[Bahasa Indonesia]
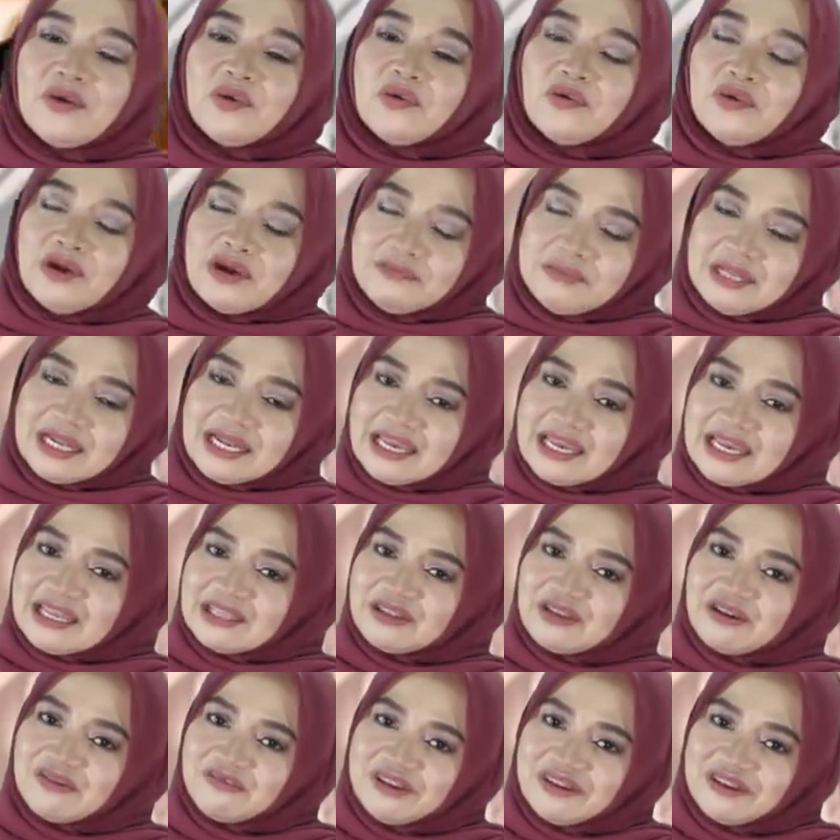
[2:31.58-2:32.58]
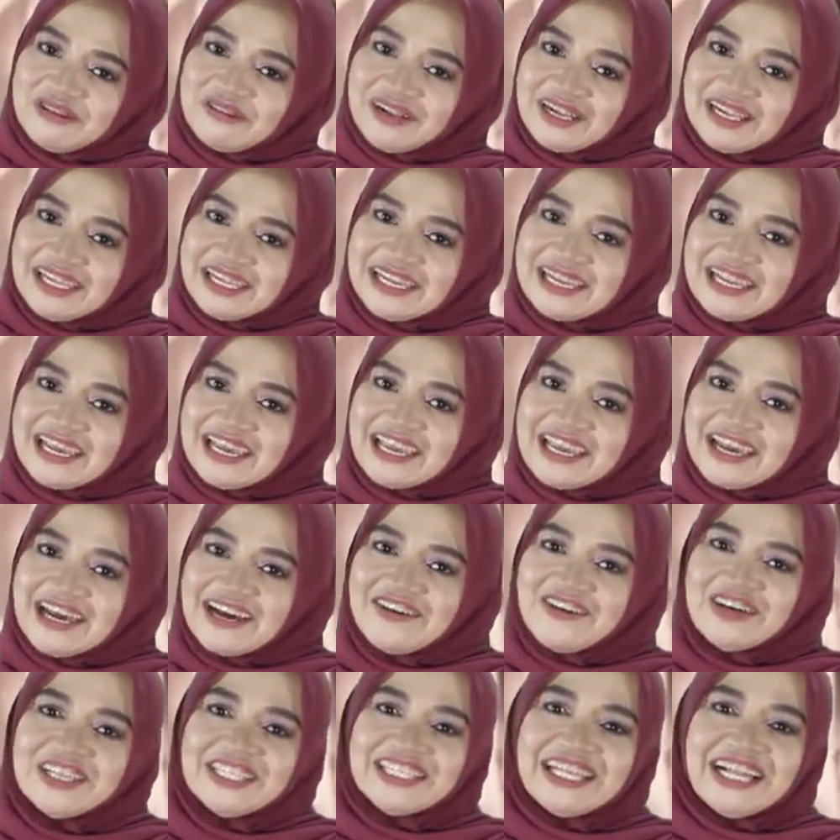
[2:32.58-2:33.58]
Wabillahi taufiq wal hidayah.
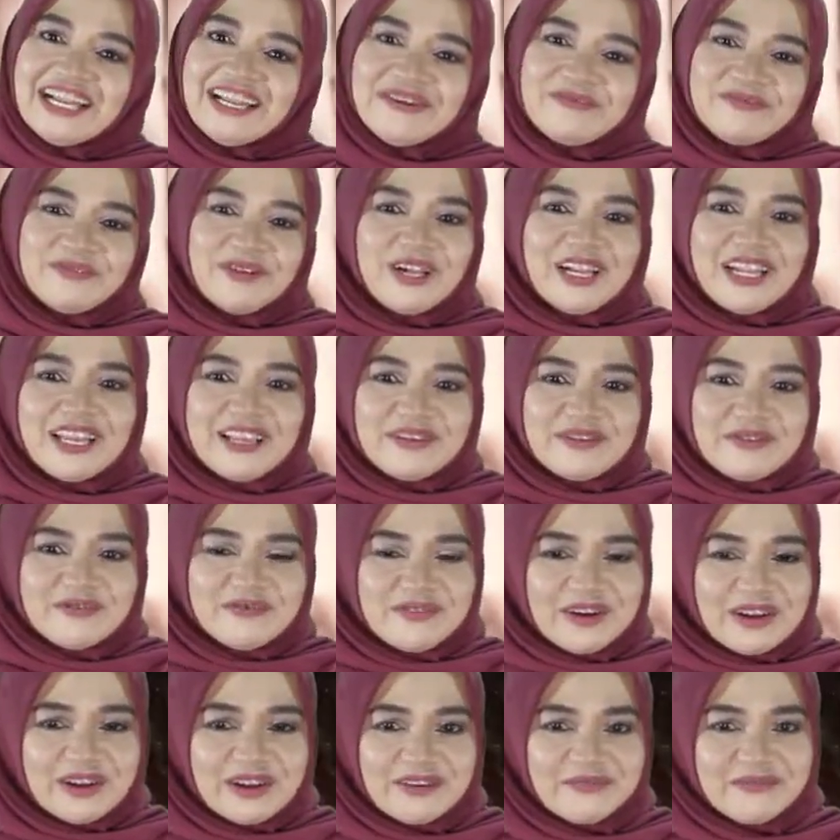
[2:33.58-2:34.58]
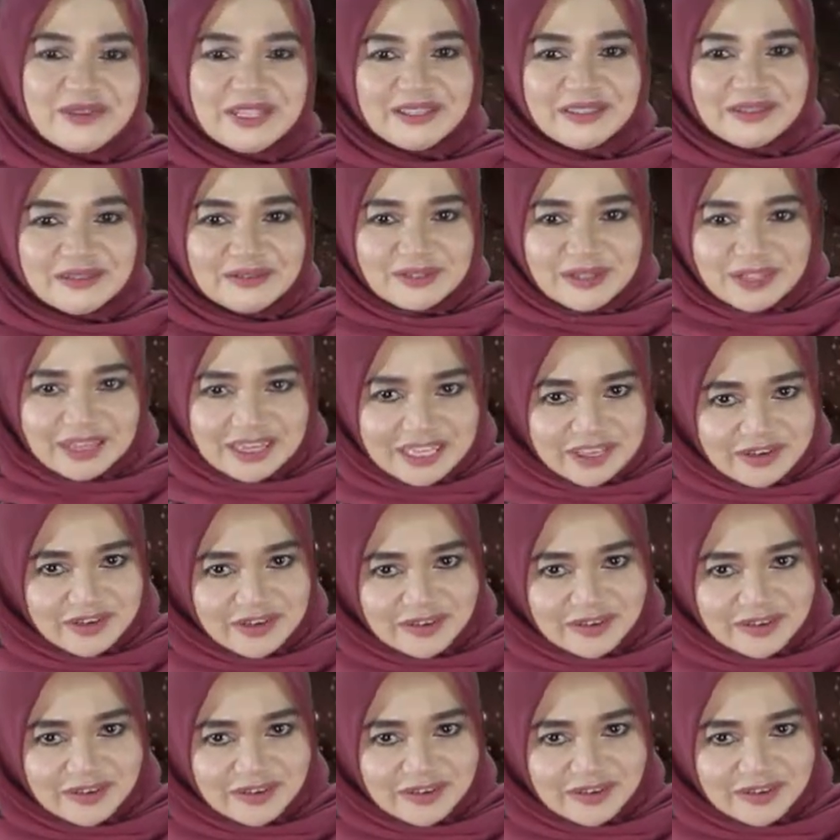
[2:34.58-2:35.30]
Wassalamualaikum warahmatullahi